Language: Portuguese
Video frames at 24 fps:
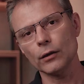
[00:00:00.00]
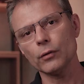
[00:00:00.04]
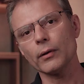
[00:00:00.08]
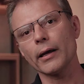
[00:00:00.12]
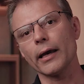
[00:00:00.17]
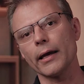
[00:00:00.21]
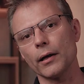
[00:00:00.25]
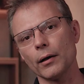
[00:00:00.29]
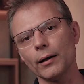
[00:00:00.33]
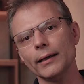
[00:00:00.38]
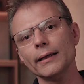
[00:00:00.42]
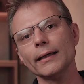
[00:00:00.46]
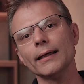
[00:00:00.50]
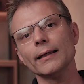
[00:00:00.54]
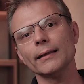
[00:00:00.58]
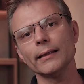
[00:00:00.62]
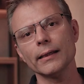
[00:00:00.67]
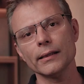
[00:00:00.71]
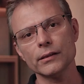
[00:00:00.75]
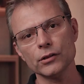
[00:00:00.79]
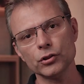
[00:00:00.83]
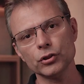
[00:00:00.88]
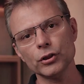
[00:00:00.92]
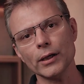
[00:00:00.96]
Se eu quero a
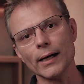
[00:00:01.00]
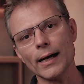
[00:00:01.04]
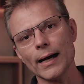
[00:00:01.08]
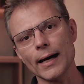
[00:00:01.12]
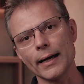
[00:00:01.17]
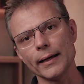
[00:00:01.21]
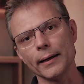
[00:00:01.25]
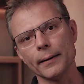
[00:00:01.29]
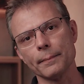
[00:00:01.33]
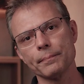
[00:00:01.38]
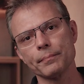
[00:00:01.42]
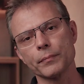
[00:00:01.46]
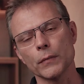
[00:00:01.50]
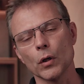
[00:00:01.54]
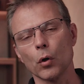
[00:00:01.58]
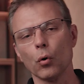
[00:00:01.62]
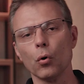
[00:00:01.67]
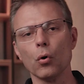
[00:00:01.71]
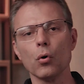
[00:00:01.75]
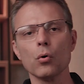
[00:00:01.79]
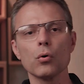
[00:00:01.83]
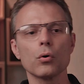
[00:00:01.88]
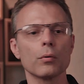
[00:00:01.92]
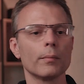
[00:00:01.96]
liquidez diária
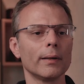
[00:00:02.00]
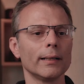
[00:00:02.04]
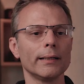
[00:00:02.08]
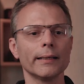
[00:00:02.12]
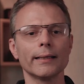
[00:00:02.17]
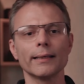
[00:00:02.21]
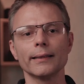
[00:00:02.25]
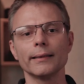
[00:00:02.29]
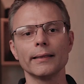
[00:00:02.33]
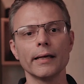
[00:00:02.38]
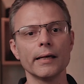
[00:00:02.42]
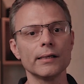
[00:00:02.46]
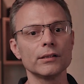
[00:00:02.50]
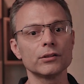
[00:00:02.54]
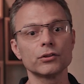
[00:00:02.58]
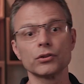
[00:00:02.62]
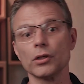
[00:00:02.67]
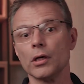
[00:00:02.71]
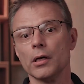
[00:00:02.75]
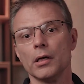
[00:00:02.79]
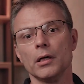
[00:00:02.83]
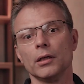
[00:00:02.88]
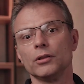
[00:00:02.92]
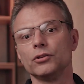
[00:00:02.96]
ou com uma
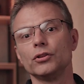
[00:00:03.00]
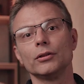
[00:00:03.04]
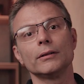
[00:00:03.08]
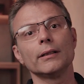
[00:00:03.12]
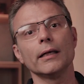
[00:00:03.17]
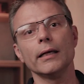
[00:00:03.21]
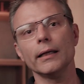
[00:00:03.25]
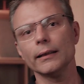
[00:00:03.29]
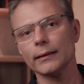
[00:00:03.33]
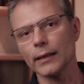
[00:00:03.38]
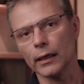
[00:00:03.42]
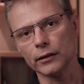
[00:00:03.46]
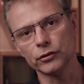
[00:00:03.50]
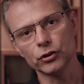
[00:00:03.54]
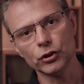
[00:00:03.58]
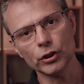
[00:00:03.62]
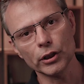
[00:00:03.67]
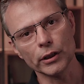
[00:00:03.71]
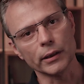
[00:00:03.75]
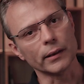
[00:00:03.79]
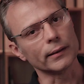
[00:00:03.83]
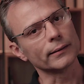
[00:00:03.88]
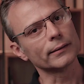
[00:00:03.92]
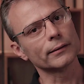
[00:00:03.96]
liquidez de 30
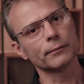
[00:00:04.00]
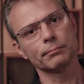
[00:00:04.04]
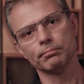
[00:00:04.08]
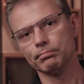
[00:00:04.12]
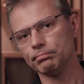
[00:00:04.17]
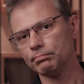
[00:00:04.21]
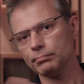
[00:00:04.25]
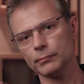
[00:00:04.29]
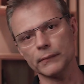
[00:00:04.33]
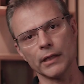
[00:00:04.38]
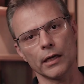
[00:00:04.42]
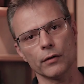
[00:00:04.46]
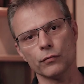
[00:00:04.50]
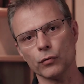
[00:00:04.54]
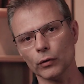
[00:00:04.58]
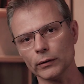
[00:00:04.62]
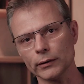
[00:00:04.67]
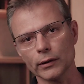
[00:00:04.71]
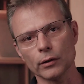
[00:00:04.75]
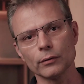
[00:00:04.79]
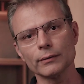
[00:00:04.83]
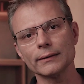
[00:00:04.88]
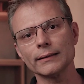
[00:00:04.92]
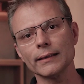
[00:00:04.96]
dias, nem vou
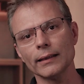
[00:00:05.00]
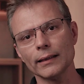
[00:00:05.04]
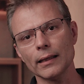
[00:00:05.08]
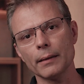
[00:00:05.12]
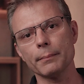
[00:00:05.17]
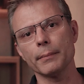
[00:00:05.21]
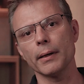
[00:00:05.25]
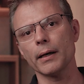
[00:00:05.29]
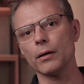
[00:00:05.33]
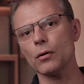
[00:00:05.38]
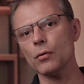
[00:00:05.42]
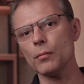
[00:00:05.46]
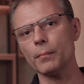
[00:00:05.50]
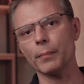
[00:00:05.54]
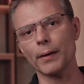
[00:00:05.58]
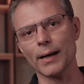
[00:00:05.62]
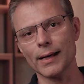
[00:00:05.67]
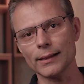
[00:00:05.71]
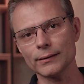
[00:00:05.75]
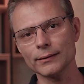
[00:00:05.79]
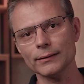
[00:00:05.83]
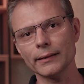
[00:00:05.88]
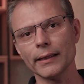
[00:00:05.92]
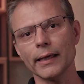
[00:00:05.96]
ter um CDB com um
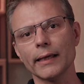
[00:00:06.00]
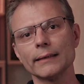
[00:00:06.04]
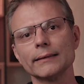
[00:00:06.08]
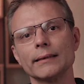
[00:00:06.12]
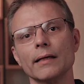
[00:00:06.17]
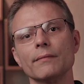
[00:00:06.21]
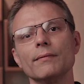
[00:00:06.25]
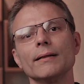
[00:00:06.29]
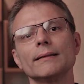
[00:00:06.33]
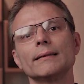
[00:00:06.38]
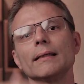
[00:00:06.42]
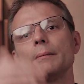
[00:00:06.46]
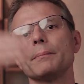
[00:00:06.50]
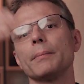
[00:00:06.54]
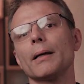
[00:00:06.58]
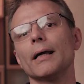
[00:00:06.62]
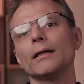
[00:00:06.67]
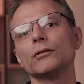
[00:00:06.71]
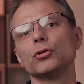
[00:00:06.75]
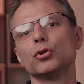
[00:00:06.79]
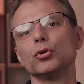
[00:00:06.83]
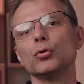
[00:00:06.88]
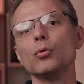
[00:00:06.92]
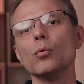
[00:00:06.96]
prazo desse. Aí vai ser
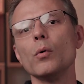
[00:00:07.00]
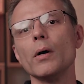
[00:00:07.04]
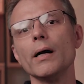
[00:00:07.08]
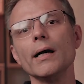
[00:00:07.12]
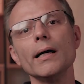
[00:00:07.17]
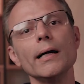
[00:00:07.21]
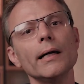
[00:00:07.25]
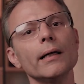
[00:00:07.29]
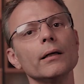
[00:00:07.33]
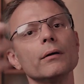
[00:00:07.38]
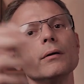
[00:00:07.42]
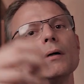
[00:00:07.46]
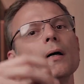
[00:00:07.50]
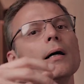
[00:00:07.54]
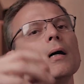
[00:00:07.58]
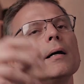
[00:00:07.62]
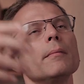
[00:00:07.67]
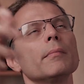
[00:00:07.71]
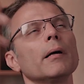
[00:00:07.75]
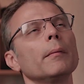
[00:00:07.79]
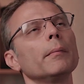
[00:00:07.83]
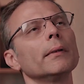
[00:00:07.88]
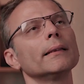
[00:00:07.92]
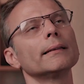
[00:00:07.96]
prazo de um ano
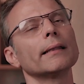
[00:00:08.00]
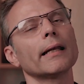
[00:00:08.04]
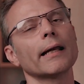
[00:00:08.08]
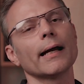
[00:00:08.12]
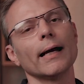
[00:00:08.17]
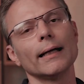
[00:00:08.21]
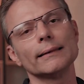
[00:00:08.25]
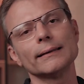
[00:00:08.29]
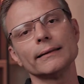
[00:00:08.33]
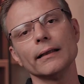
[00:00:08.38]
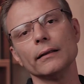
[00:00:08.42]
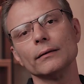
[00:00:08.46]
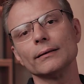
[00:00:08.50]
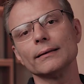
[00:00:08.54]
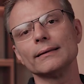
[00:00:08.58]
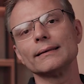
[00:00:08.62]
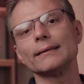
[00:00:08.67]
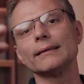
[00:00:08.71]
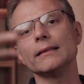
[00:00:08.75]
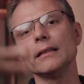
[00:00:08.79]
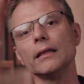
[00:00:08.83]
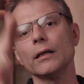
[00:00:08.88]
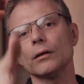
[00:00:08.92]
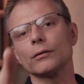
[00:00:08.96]
para me entregar
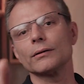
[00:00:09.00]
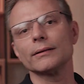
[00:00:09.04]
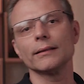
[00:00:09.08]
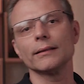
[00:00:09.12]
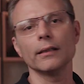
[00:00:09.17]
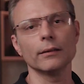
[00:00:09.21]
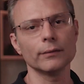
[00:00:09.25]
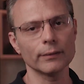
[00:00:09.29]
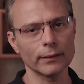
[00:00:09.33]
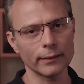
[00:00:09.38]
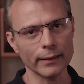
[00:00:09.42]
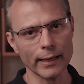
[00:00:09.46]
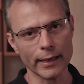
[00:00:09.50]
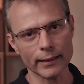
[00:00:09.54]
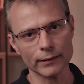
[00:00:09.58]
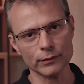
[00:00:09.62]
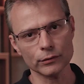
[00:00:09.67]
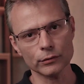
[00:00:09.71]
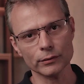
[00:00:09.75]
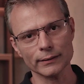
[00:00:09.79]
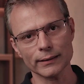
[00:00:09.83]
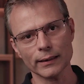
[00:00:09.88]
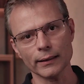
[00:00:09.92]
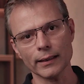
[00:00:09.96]
105, 110
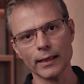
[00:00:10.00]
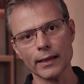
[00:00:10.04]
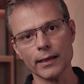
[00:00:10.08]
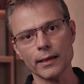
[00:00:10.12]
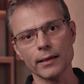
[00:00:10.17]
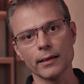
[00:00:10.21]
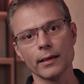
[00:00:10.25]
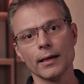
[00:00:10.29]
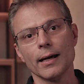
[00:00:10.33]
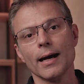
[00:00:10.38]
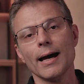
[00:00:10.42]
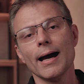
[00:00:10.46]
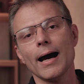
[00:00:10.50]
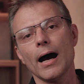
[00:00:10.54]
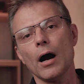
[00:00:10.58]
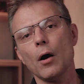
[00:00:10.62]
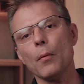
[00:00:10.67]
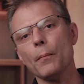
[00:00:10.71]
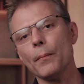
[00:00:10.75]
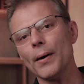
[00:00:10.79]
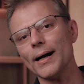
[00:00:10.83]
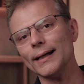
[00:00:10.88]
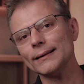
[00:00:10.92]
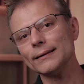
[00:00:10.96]
do CDI.
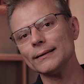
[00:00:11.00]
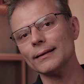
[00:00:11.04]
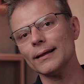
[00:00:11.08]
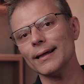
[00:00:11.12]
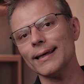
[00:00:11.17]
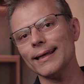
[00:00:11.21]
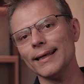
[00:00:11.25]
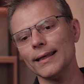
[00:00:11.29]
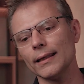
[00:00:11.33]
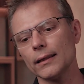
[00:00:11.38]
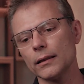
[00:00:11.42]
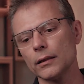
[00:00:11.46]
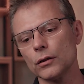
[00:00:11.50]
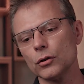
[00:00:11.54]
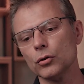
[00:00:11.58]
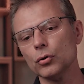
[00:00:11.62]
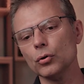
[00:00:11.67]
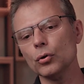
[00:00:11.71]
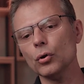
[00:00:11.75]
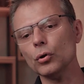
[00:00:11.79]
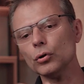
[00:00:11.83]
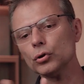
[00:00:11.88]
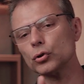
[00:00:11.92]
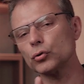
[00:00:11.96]
Ao passo que
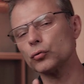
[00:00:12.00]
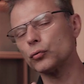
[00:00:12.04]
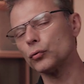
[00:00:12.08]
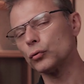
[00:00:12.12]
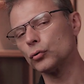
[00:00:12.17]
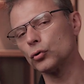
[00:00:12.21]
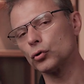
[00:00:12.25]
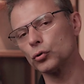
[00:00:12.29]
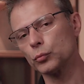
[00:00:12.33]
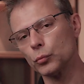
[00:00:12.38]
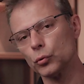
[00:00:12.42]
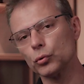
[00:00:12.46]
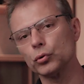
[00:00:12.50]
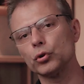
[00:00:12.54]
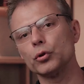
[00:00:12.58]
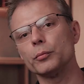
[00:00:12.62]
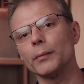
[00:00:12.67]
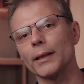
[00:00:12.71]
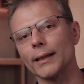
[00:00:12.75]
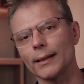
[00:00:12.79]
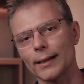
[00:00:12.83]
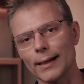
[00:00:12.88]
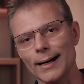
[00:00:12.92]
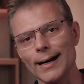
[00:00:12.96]
nos fundos
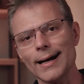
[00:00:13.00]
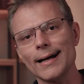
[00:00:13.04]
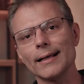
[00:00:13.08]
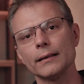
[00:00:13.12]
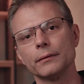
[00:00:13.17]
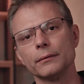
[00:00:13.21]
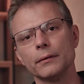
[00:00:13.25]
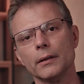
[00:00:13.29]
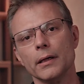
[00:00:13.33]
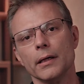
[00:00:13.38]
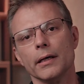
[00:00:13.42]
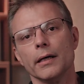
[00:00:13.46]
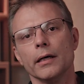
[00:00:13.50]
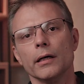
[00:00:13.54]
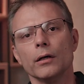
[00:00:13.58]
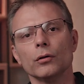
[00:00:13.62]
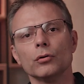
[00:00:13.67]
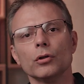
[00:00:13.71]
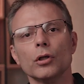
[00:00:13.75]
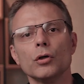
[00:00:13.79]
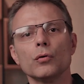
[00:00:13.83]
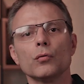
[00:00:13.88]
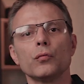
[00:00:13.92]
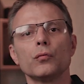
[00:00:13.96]
multimercado, eu
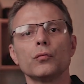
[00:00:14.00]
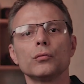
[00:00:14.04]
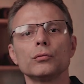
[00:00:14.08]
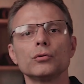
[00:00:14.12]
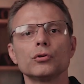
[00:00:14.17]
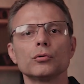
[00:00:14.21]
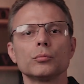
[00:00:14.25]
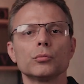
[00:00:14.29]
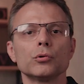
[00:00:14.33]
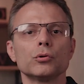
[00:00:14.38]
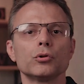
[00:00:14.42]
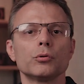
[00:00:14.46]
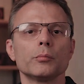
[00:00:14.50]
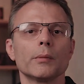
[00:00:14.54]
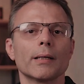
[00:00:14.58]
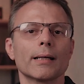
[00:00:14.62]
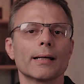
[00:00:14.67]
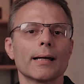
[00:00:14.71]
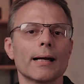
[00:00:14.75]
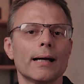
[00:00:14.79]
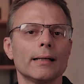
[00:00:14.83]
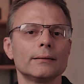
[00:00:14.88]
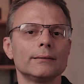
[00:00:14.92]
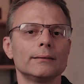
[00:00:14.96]
tenho fundos
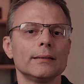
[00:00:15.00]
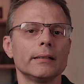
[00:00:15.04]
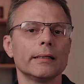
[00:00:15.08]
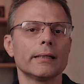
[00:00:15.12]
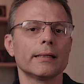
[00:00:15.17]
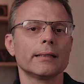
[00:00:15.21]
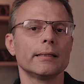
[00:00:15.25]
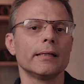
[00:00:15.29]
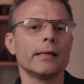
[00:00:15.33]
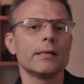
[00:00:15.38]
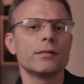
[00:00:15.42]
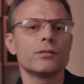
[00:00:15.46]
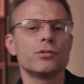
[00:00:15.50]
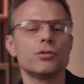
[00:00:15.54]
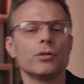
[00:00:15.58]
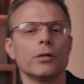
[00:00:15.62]
multimercado de liquidez